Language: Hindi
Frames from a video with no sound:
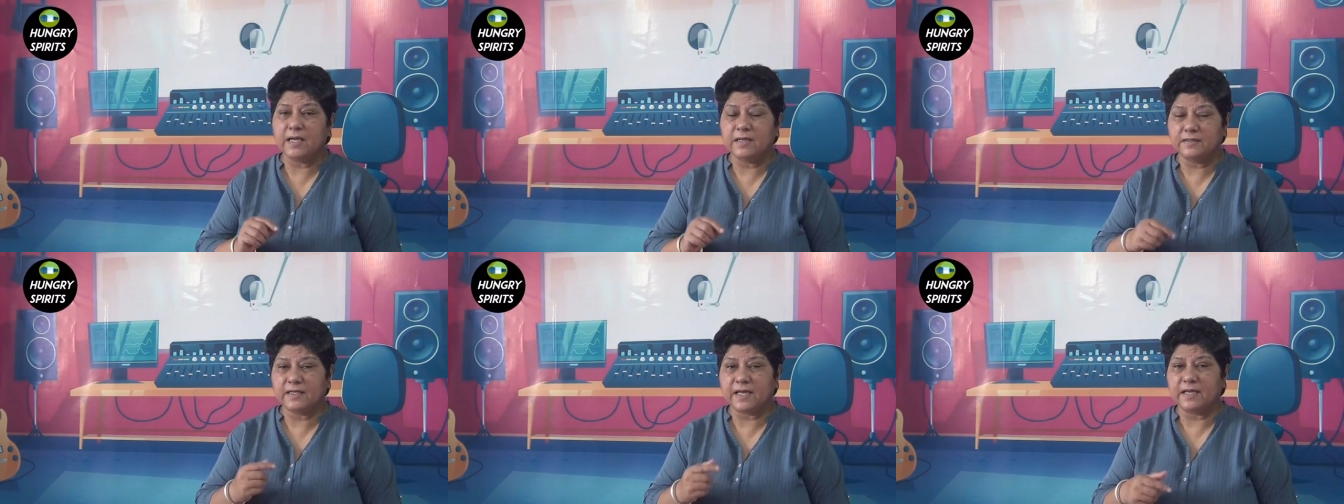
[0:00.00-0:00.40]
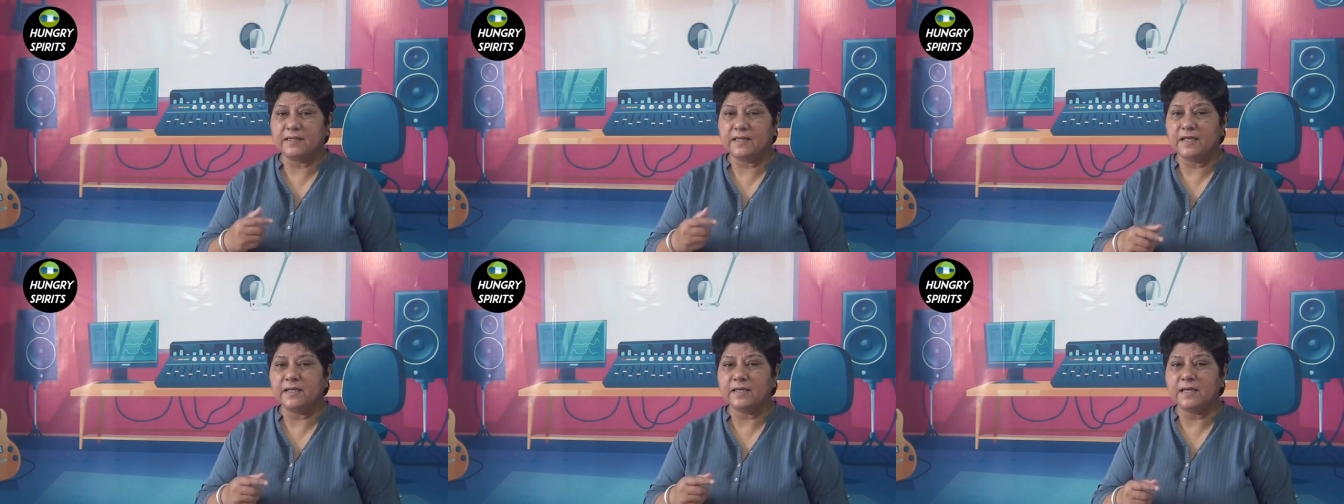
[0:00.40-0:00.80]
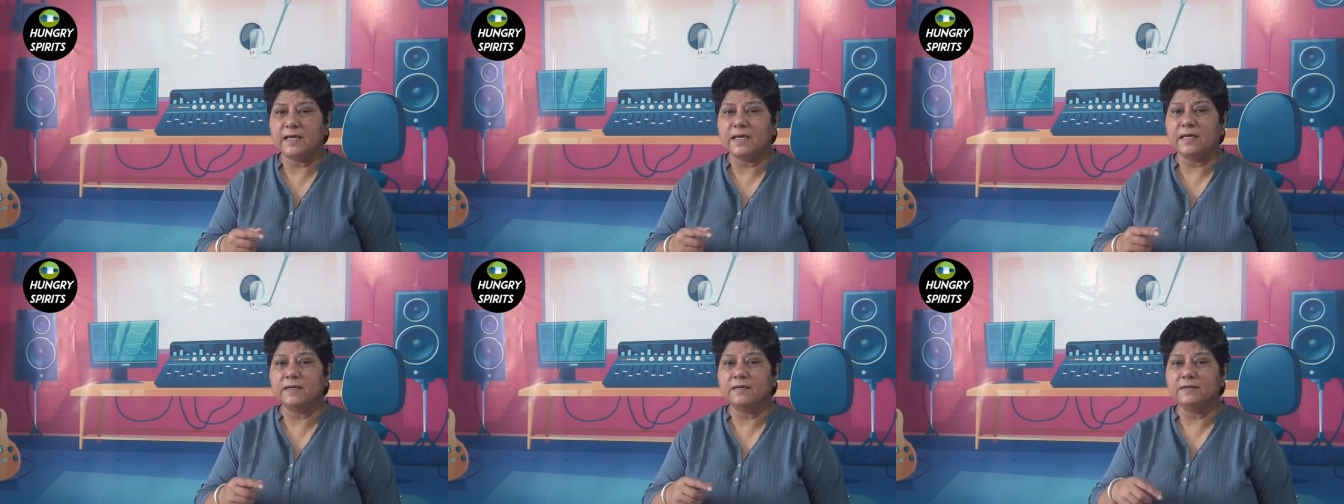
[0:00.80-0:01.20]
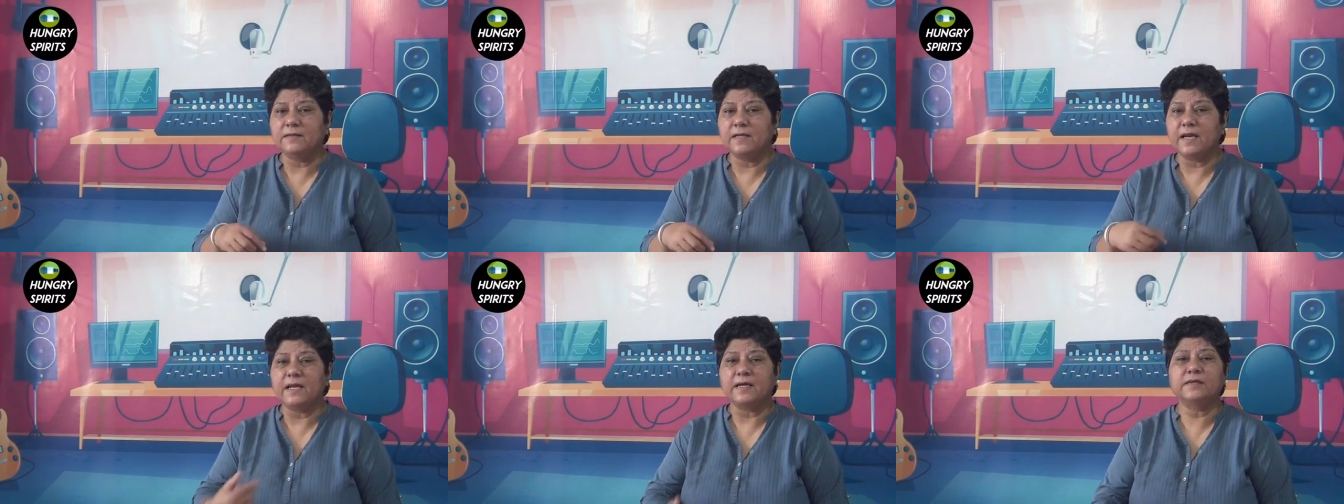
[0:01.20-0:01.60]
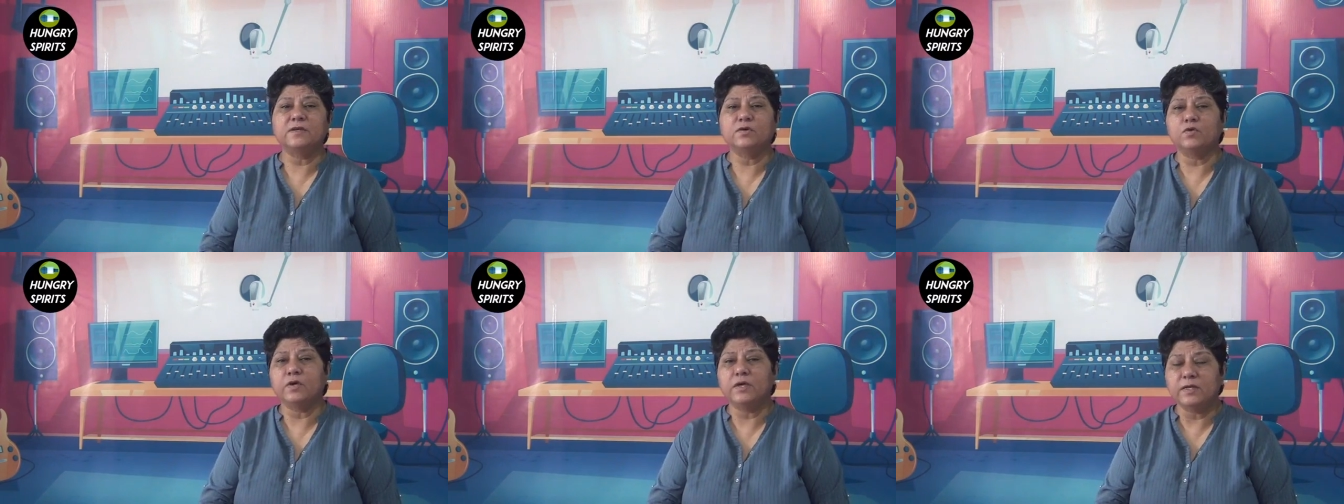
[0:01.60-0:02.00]
कहते हैं ना कि एक
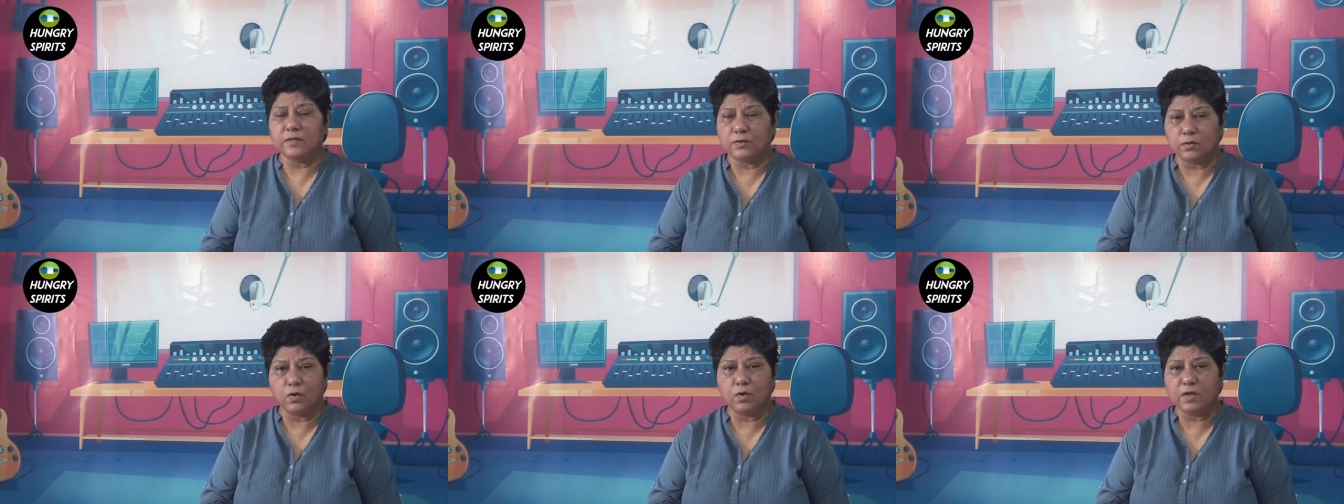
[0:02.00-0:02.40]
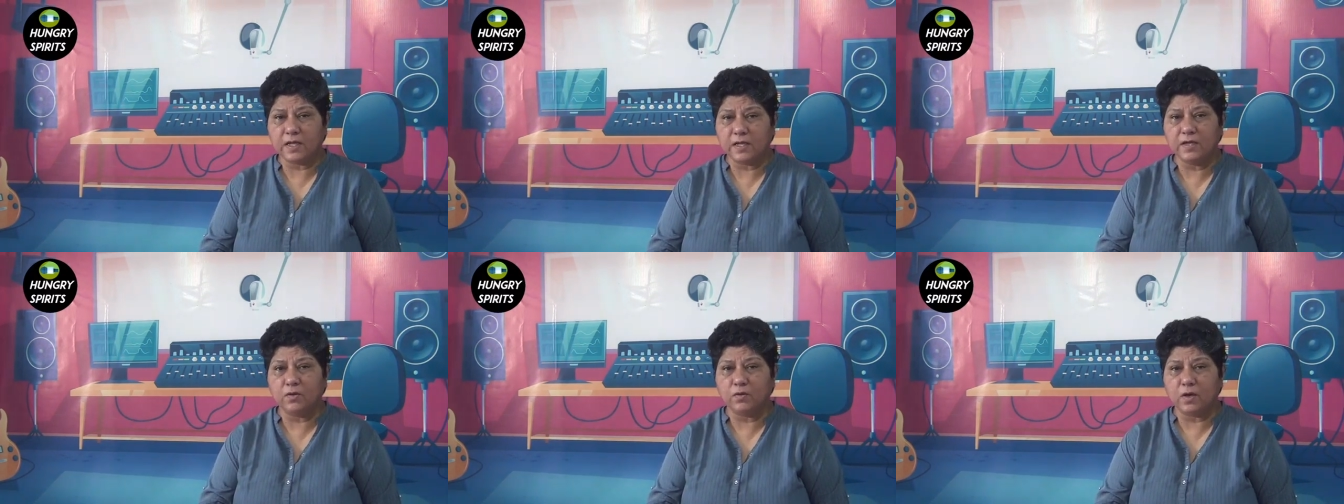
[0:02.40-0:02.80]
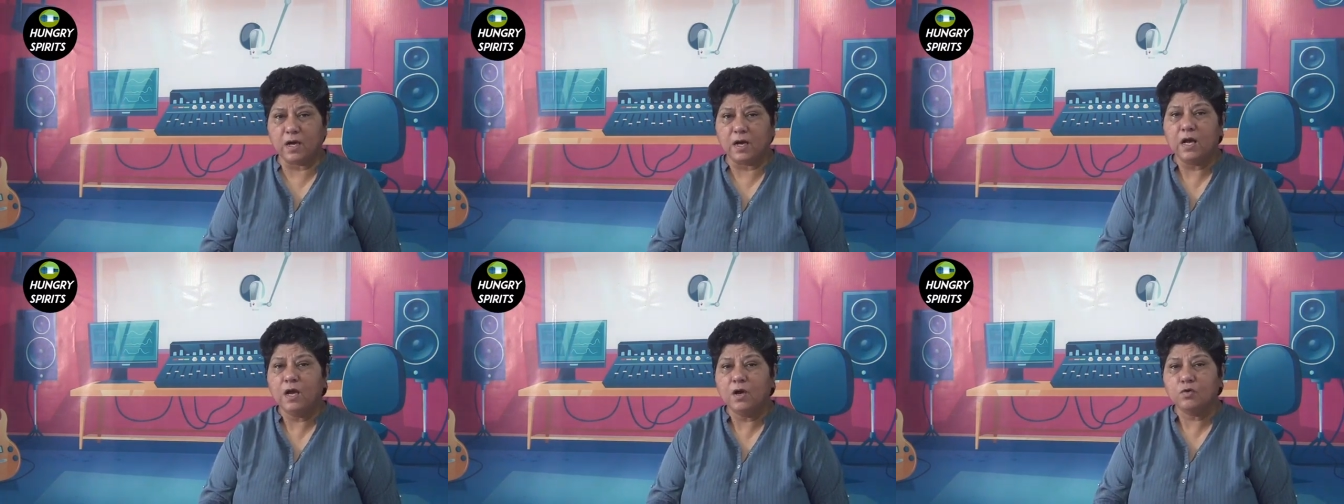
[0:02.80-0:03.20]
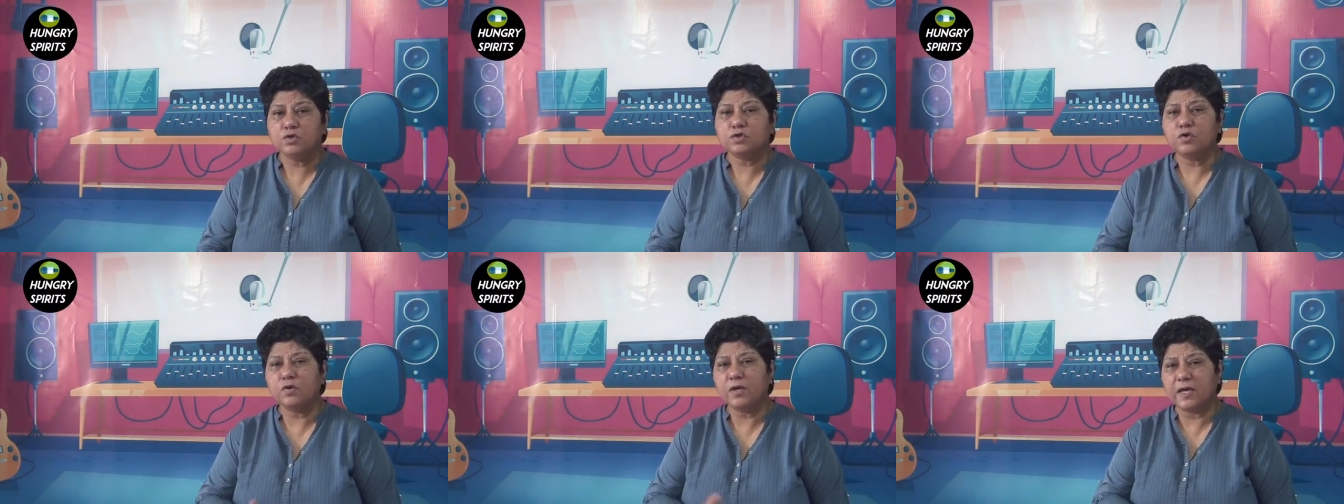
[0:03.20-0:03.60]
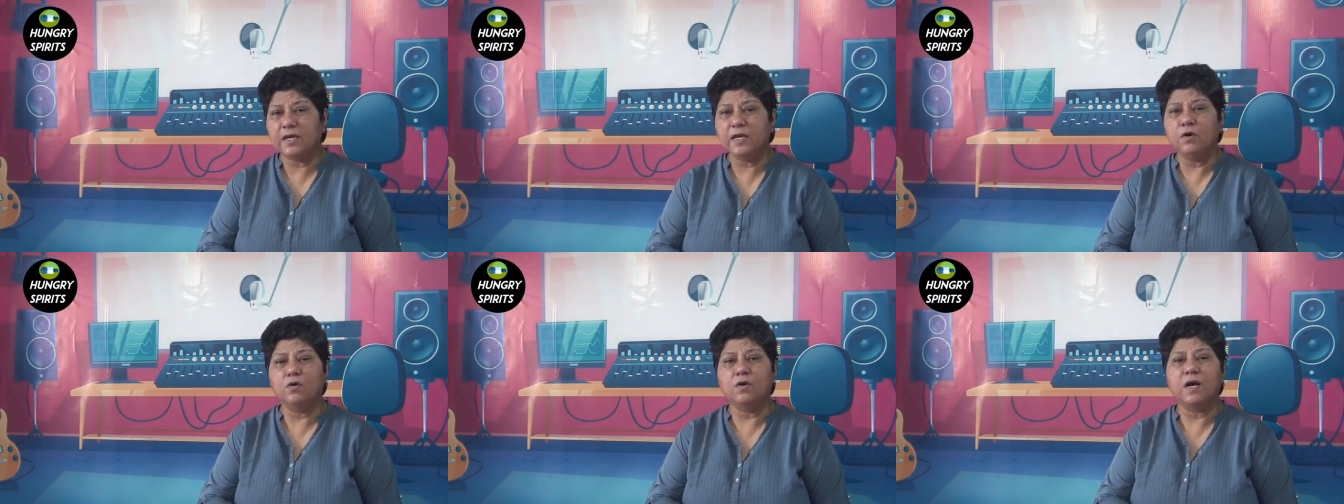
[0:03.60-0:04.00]
डायरेक्ट कोई रोल नहीं होगा उसको
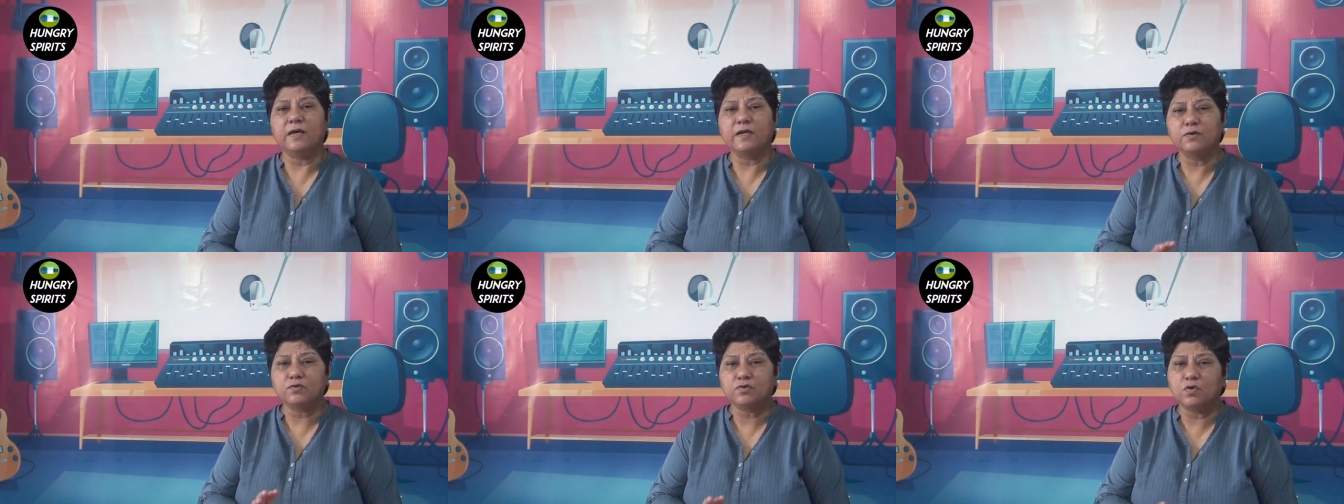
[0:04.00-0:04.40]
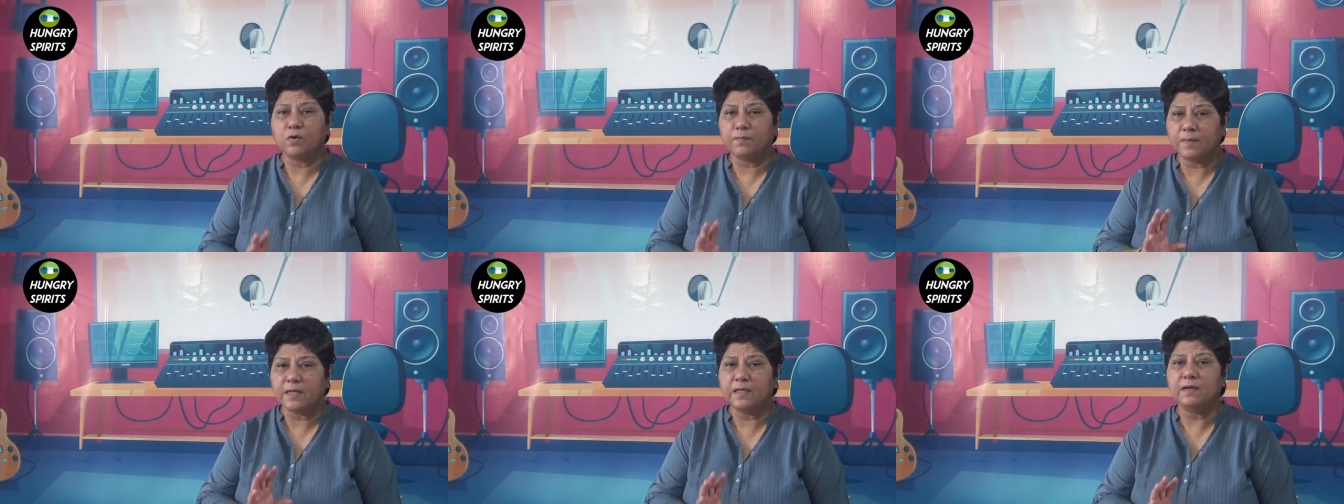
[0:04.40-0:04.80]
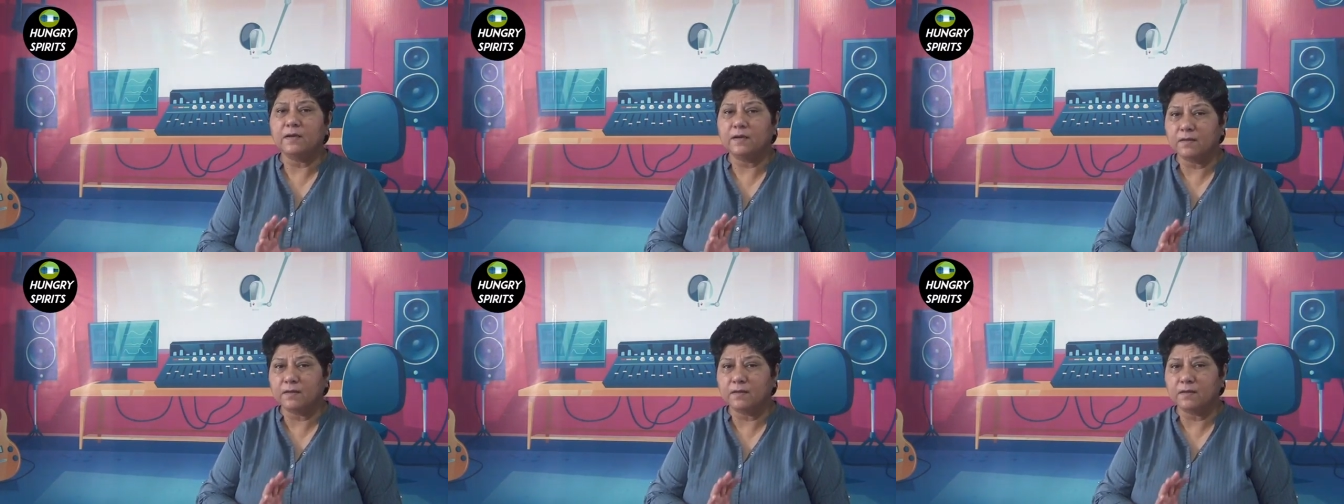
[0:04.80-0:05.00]
यही होगा कि उसको अपनी